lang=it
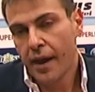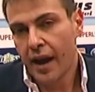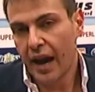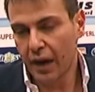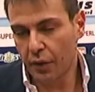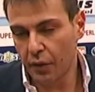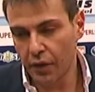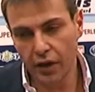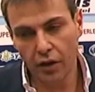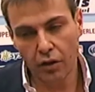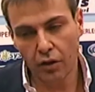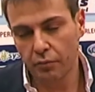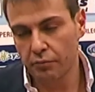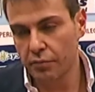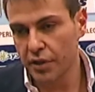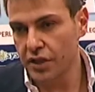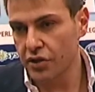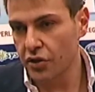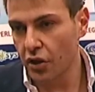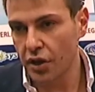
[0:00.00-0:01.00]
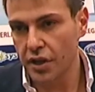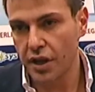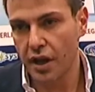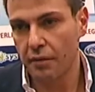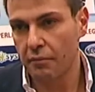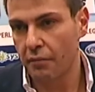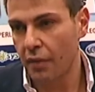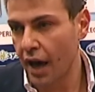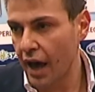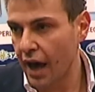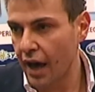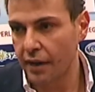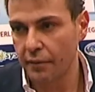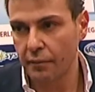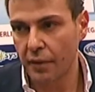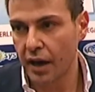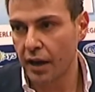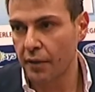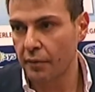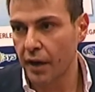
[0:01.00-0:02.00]
e quindi non bisogna mai
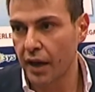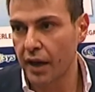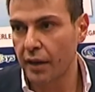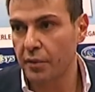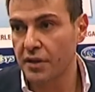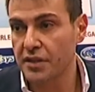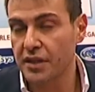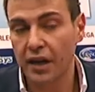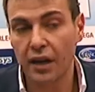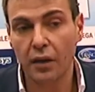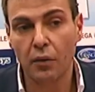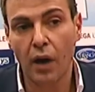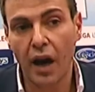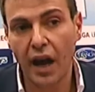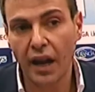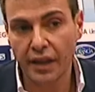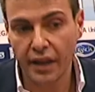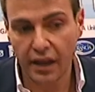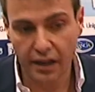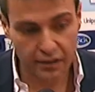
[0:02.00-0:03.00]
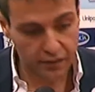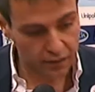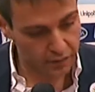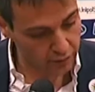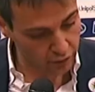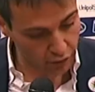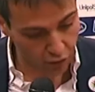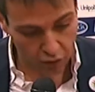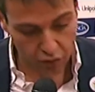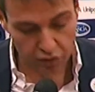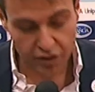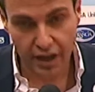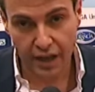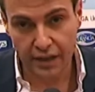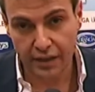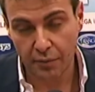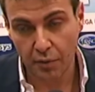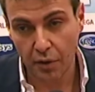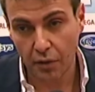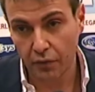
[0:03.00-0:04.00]
mai mai abbassare la guardia
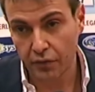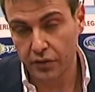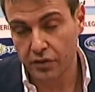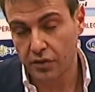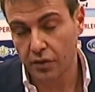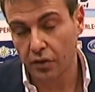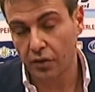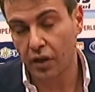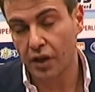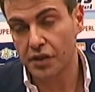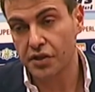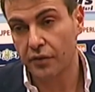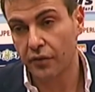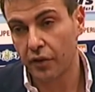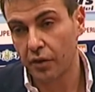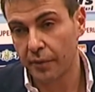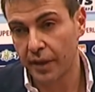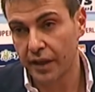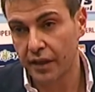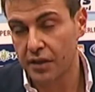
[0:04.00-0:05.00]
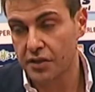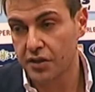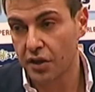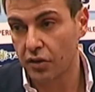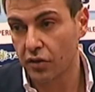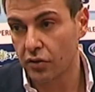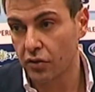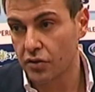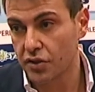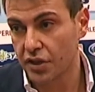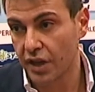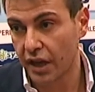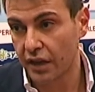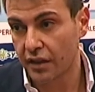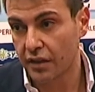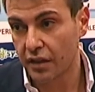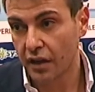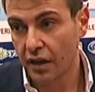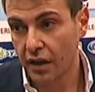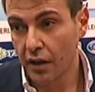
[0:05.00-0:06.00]
nonostante abbiamo vinto agevolmente il secondo set
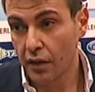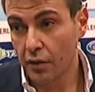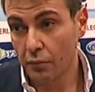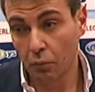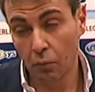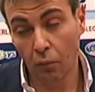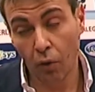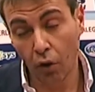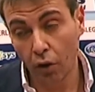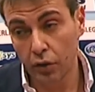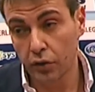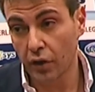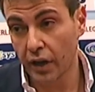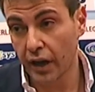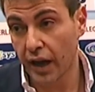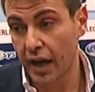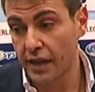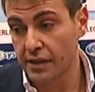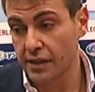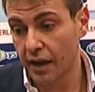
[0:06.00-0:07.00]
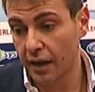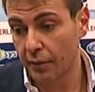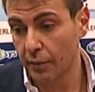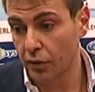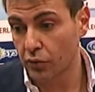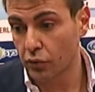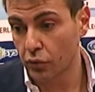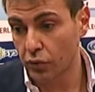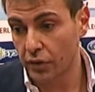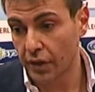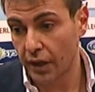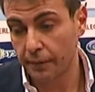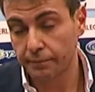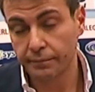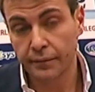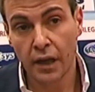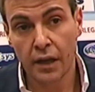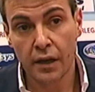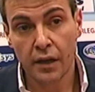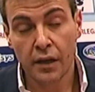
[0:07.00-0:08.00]
molto grazie alla battuta
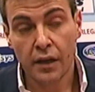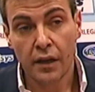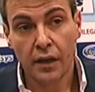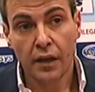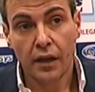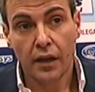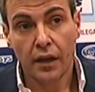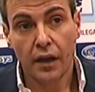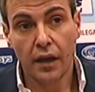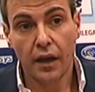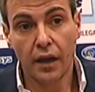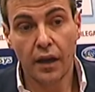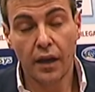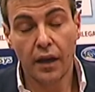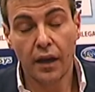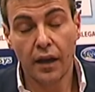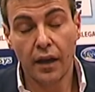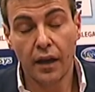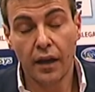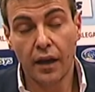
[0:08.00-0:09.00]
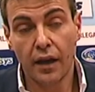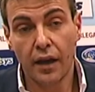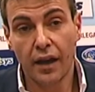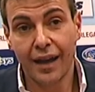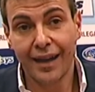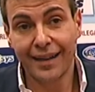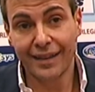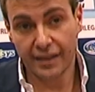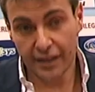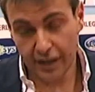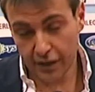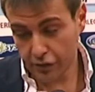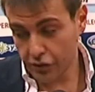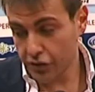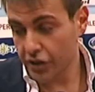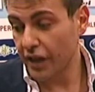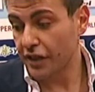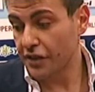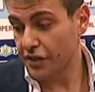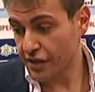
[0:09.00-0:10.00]
eh, il terzo
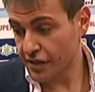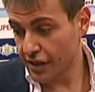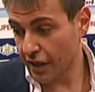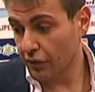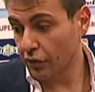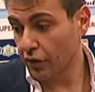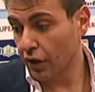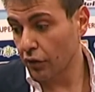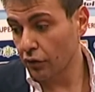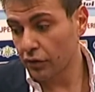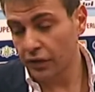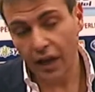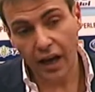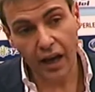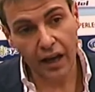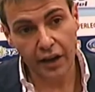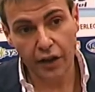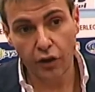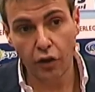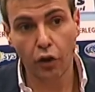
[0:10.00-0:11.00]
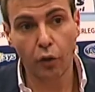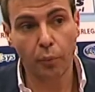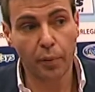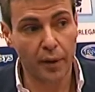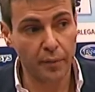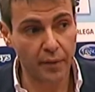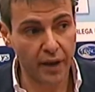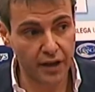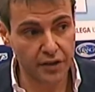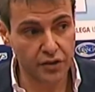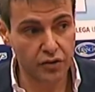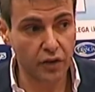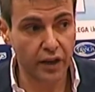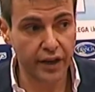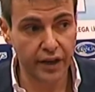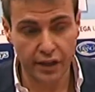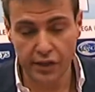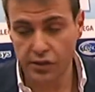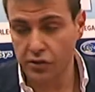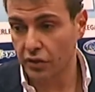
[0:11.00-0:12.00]
set c'è stato da lottare io l'ho premesso a
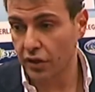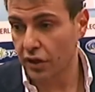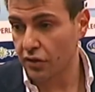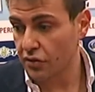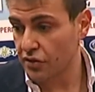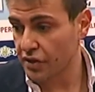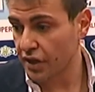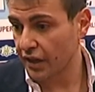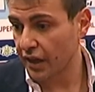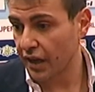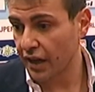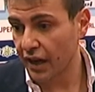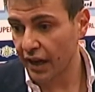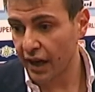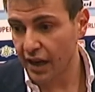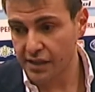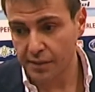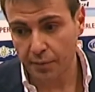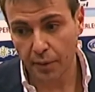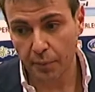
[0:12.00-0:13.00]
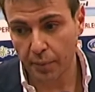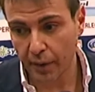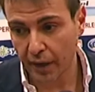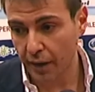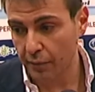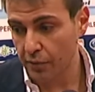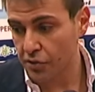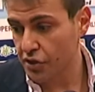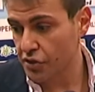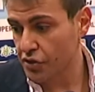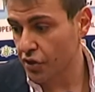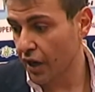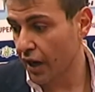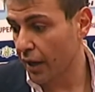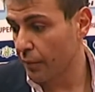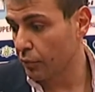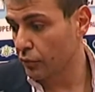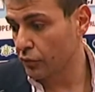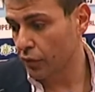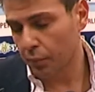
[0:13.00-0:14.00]
inizio terzo set ai ragazzi prepariamoci a
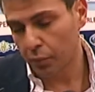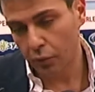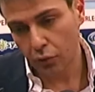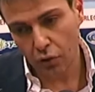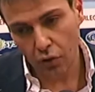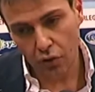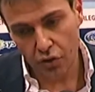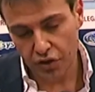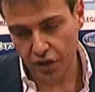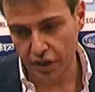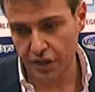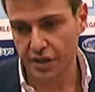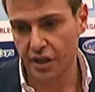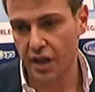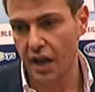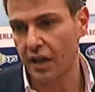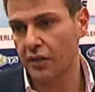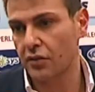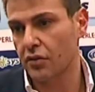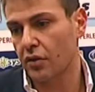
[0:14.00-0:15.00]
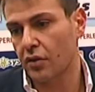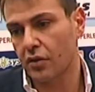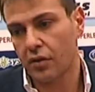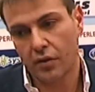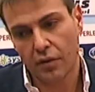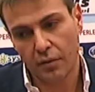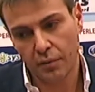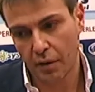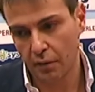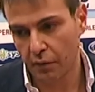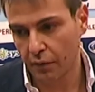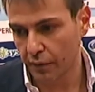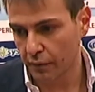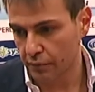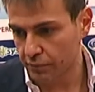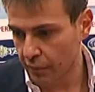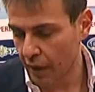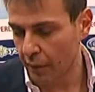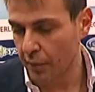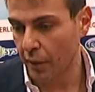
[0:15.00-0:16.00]
giocare punto a punto così è stato abbiamo,
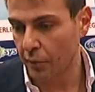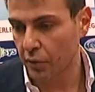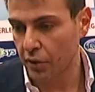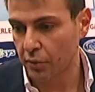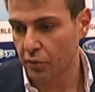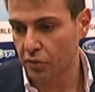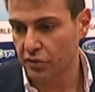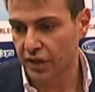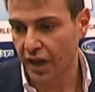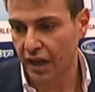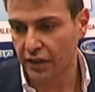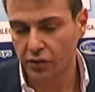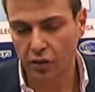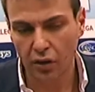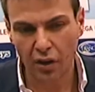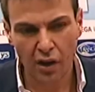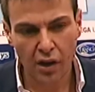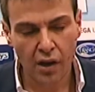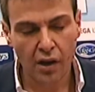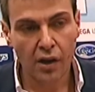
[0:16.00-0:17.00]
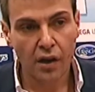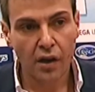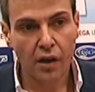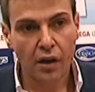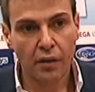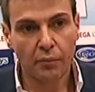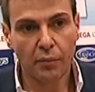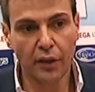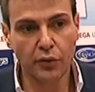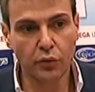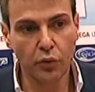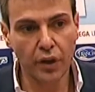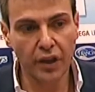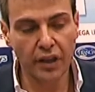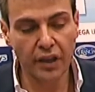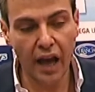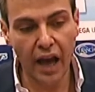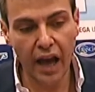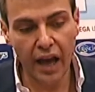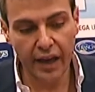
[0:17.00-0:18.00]
abbiamo dimostrato
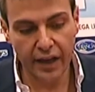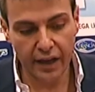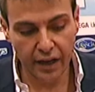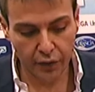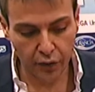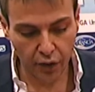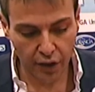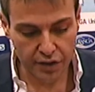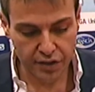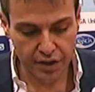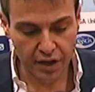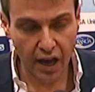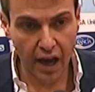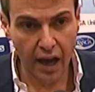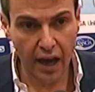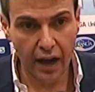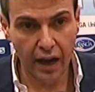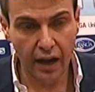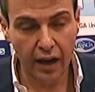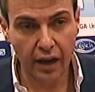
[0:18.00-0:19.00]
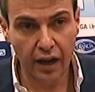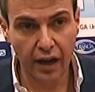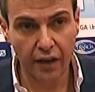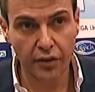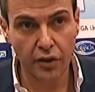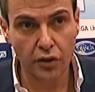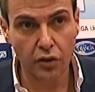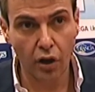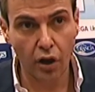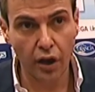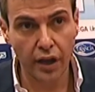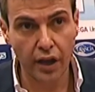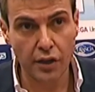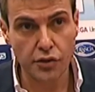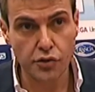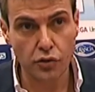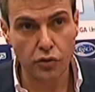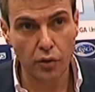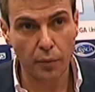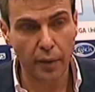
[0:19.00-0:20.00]
maturità e credo che sia la vittoria il
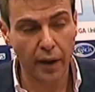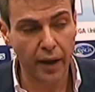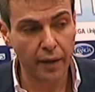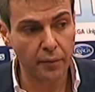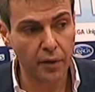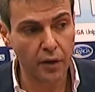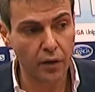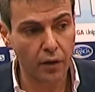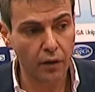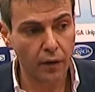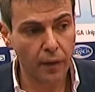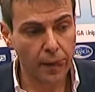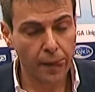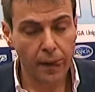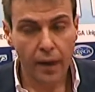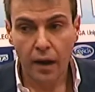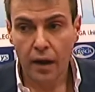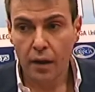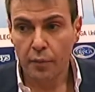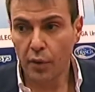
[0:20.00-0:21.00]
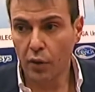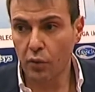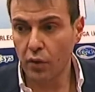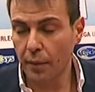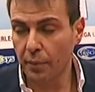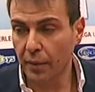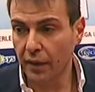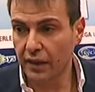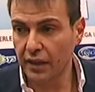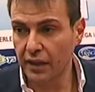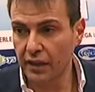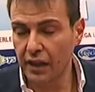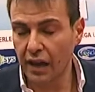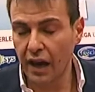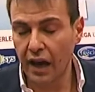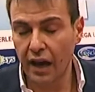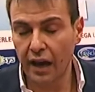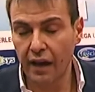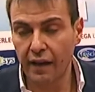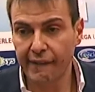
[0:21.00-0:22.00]
giusto premio per una
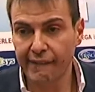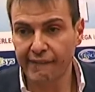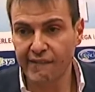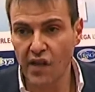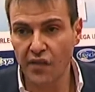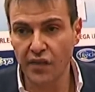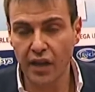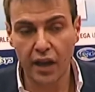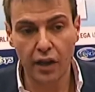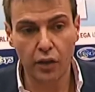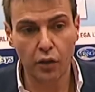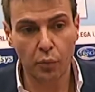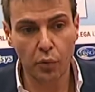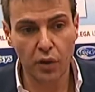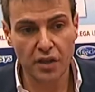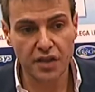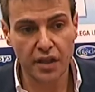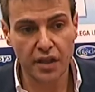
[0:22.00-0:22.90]
partita che viene dopo una